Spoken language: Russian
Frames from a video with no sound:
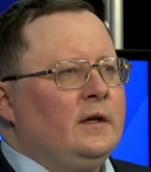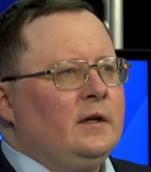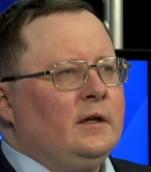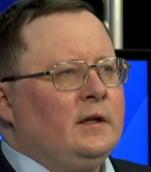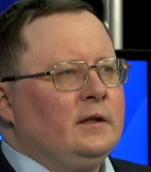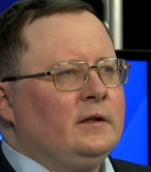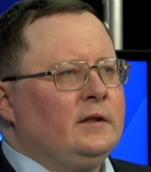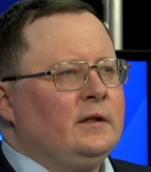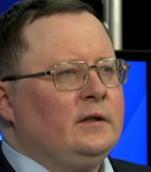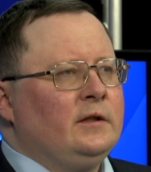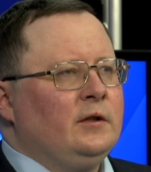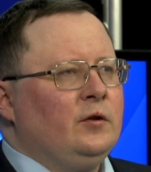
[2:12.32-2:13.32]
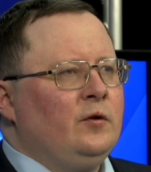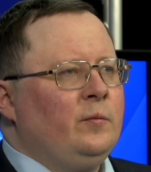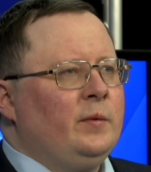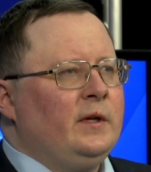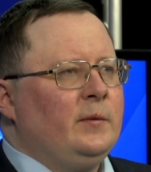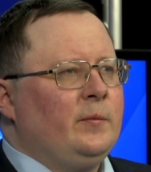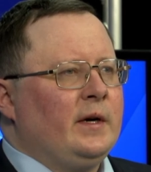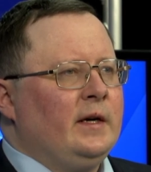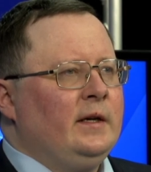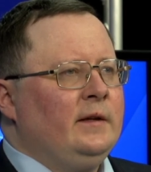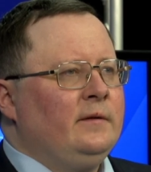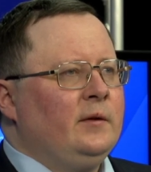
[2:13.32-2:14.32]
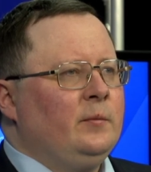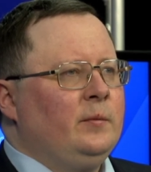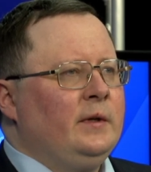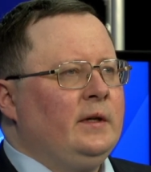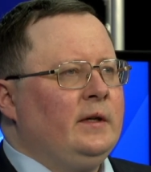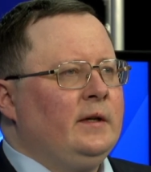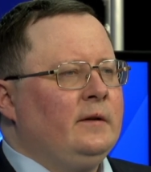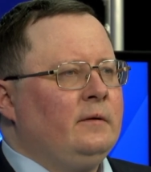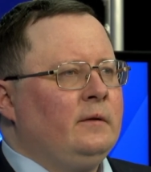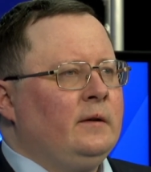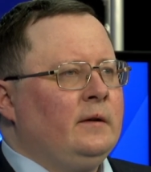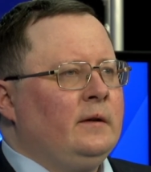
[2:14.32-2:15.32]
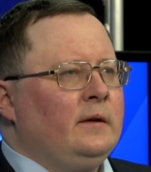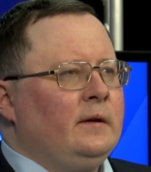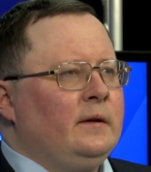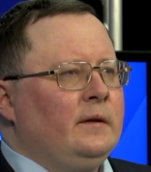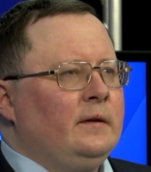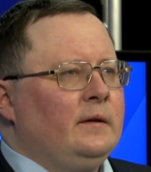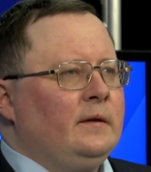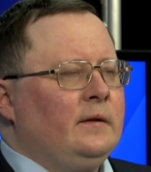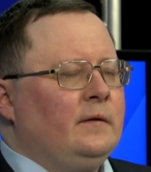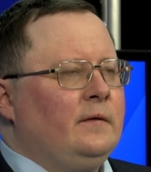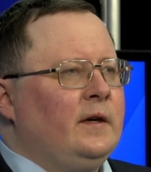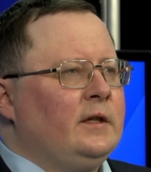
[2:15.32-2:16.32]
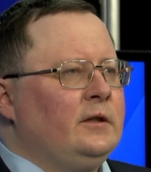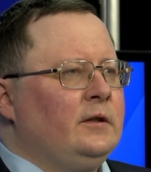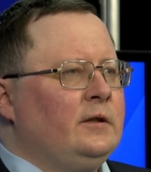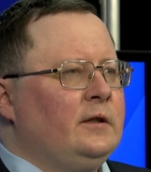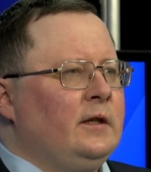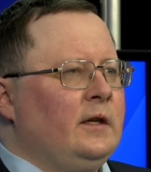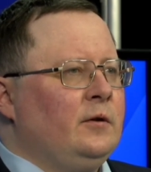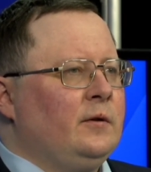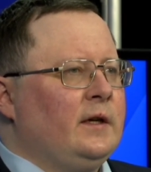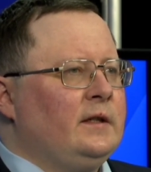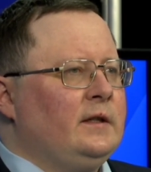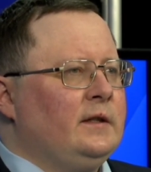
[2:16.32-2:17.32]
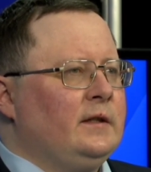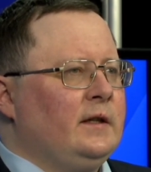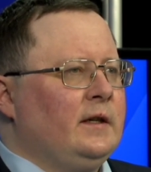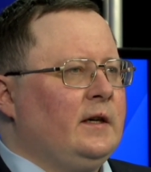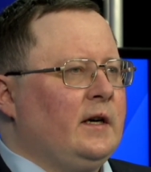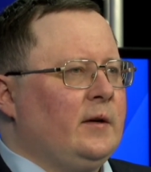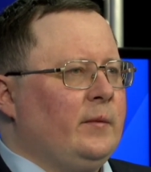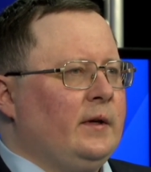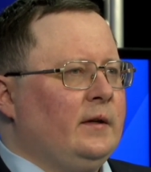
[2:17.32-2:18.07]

В Константинополе проливы были важной целью российских армий.